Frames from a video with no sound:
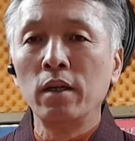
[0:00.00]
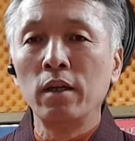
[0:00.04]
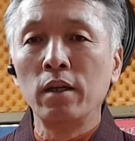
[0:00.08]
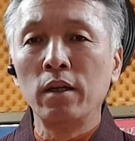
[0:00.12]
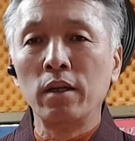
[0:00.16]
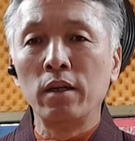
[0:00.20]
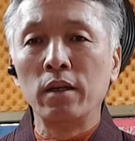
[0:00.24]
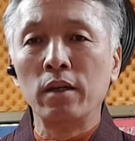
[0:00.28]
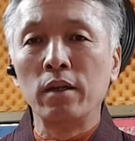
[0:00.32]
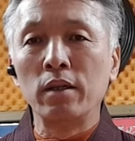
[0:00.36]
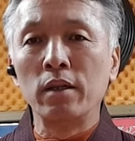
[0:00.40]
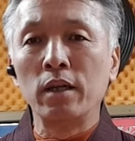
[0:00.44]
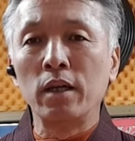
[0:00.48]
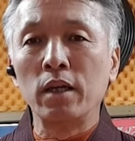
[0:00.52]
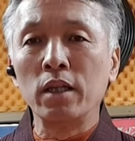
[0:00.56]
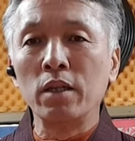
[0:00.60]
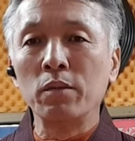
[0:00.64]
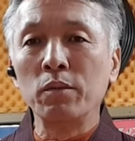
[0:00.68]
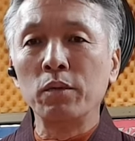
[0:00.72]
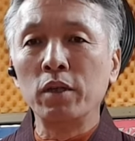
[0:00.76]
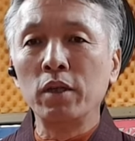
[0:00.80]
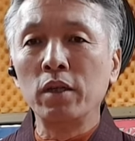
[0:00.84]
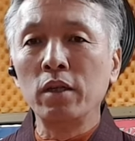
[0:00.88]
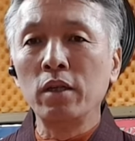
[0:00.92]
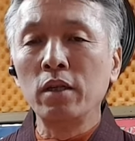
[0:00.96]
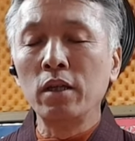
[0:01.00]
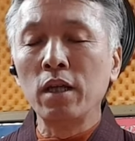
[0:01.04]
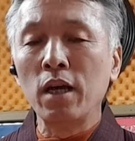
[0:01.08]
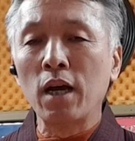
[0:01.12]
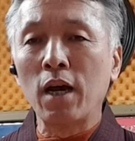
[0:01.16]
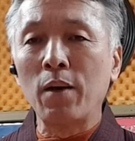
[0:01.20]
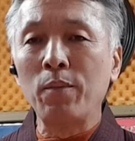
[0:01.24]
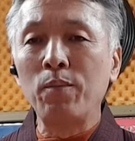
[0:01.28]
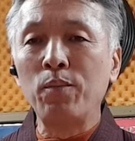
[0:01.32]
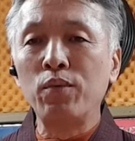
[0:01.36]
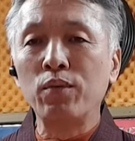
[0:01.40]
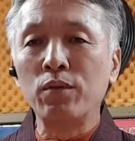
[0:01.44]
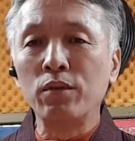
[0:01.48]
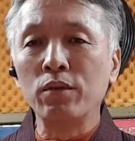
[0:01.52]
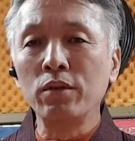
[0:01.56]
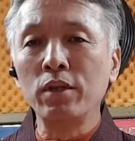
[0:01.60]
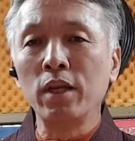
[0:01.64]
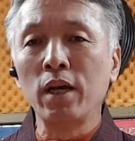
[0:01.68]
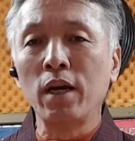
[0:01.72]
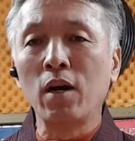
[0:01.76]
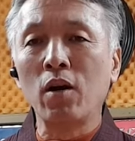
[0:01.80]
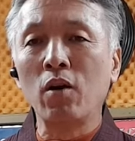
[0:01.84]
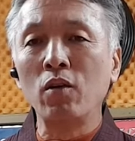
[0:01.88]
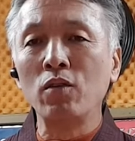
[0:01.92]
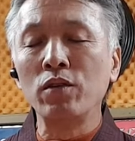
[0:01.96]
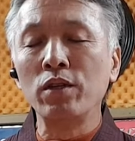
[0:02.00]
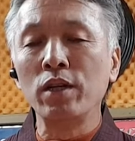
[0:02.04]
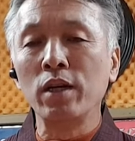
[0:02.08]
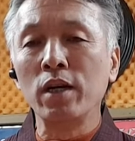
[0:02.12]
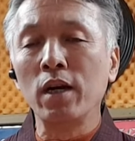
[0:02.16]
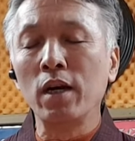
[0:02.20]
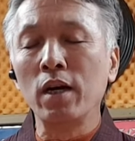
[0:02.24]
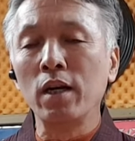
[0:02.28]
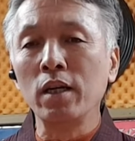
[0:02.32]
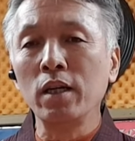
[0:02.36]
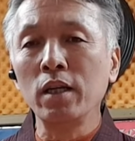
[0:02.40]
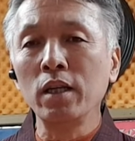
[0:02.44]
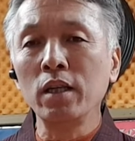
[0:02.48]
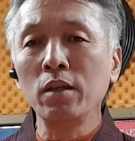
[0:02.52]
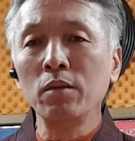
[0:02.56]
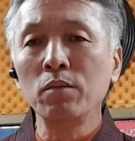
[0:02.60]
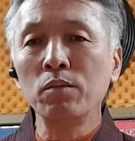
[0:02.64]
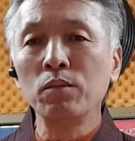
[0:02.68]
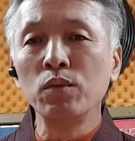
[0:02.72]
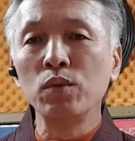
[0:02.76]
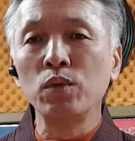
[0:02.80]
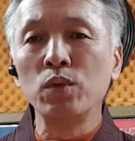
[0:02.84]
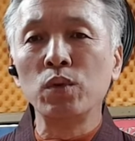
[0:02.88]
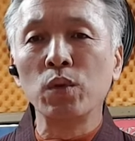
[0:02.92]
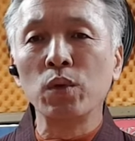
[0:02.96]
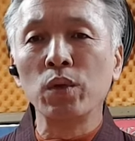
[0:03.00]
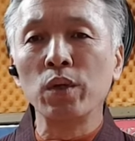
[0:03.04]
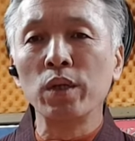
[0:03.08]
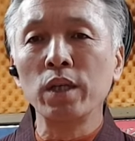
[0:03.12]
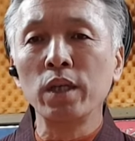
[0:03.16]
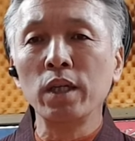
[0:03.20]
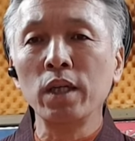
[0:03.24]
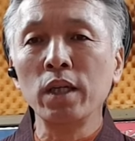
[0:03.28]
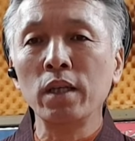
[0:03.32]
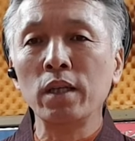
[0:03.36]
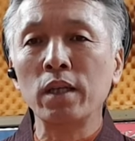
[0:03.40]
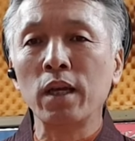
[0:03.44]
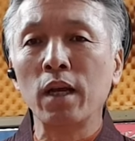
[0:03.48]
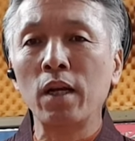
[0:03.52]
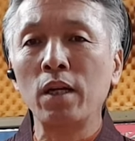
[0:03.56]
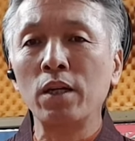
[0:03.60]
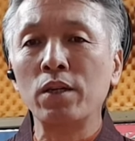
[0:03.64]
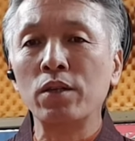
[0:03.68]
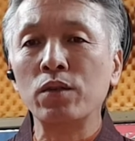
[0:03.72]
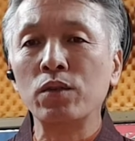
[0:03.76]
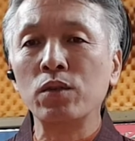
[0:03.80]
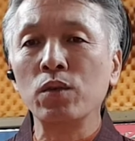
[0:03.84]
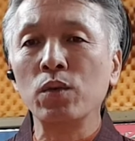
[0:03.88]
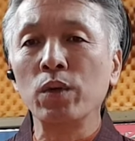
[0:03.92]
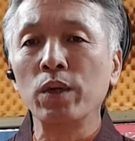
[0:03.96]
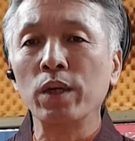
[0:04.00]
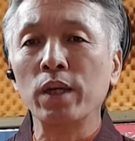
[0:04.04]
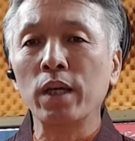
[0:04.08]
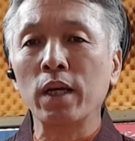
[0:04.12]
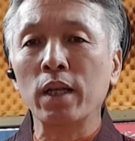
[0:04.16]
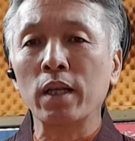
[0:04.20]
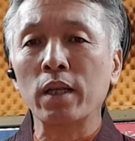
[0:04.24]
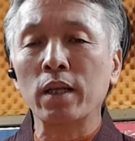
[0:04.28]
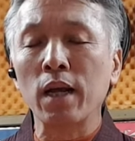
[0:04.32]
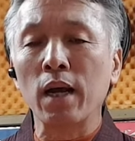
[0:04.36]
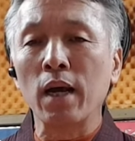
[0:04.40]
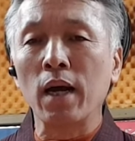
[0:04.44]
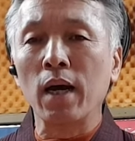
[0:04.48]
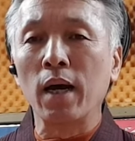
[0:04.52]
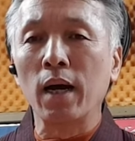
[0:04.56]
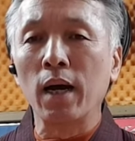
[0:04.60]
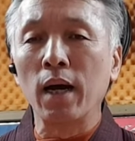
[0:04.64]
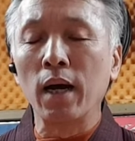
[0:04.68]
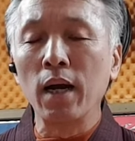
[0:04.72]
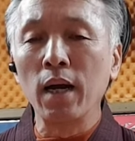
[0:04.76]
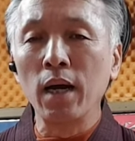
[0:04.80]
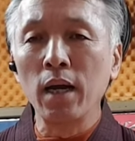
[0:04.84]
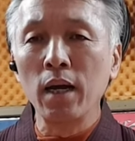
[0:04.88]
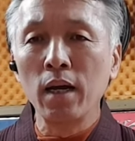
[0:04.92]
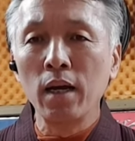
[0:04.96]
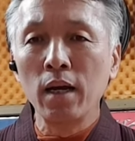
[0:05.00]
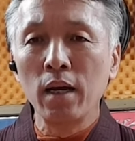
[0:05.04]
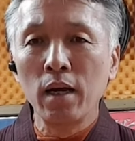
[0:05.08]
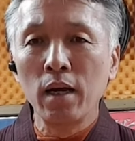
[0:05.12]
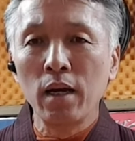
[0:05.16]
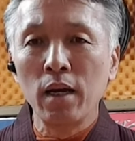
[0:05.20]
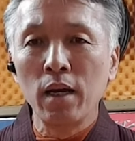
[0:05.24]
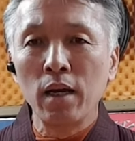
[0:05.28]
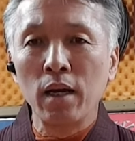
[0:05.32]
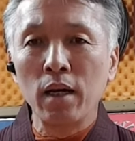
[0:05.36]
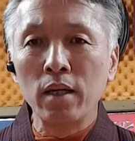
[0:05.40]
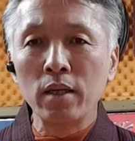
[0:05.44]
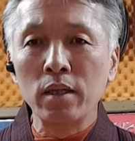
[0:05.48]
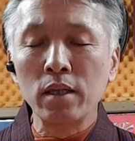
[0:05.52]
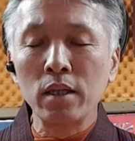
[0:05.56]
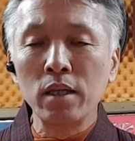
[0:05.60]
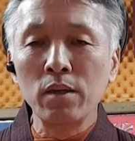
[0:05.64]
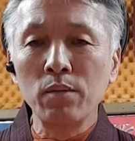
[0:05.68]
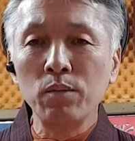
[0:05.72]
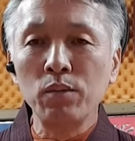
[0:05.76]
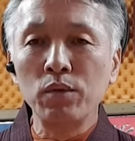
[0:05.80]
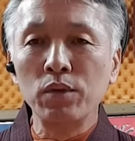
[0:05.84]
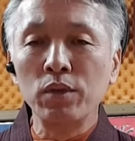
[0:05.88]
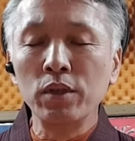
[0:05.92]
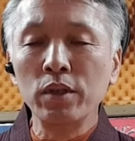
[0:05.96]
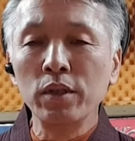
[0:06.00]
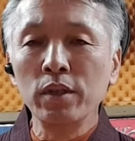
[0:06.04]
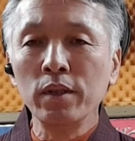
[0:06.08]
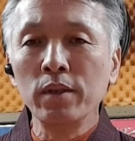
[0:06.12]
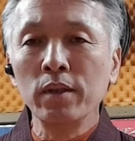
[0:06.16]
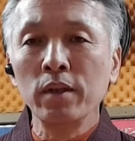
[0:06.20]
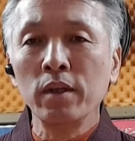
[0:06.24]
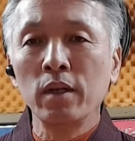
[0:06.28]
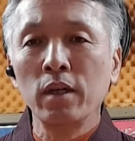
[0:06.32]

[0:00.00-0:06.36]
아니면은 앞으로 내가 언젠가는 무속인이 될 수도 있겠다 하시는 분,